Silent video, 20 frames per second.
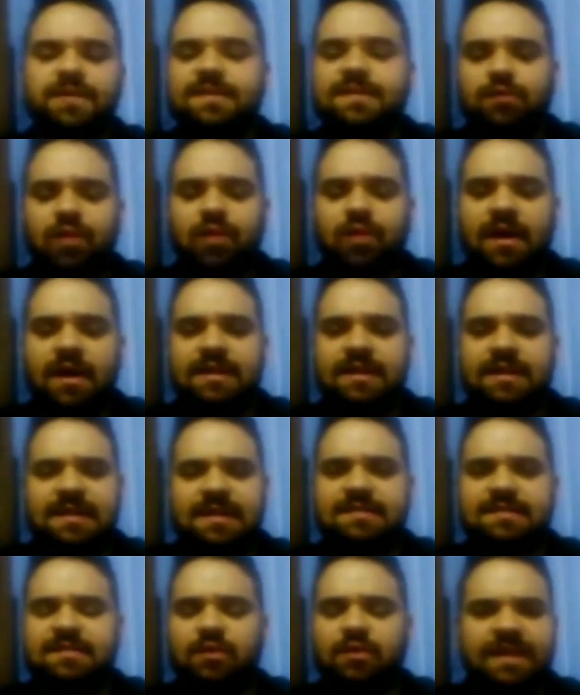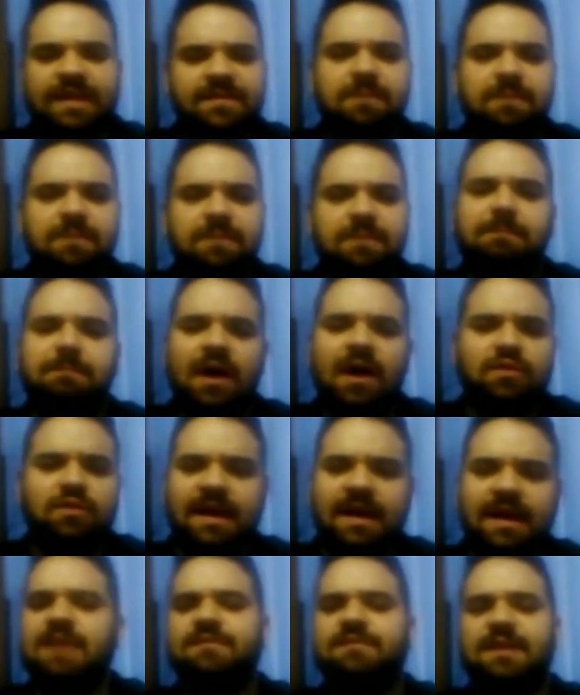vista da organização, teve pausa
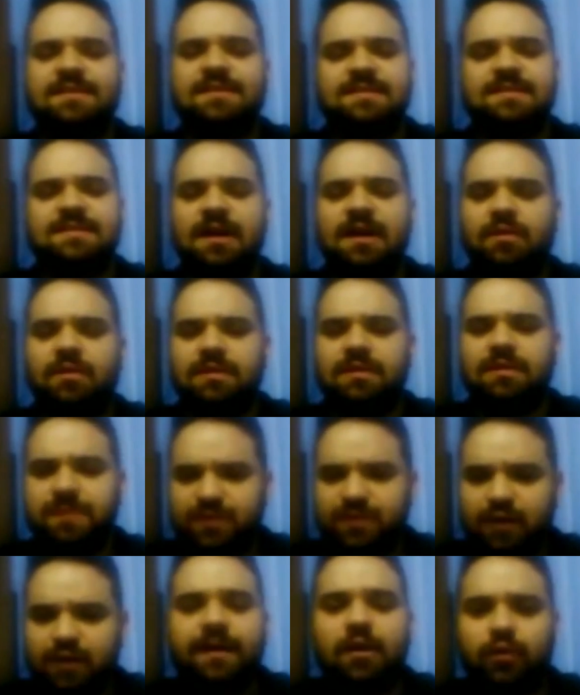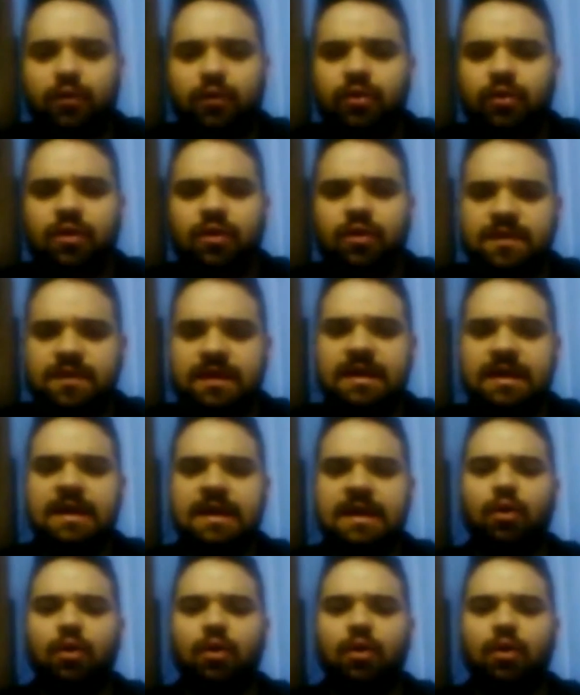na gravação? O pessoal fica curioso, né?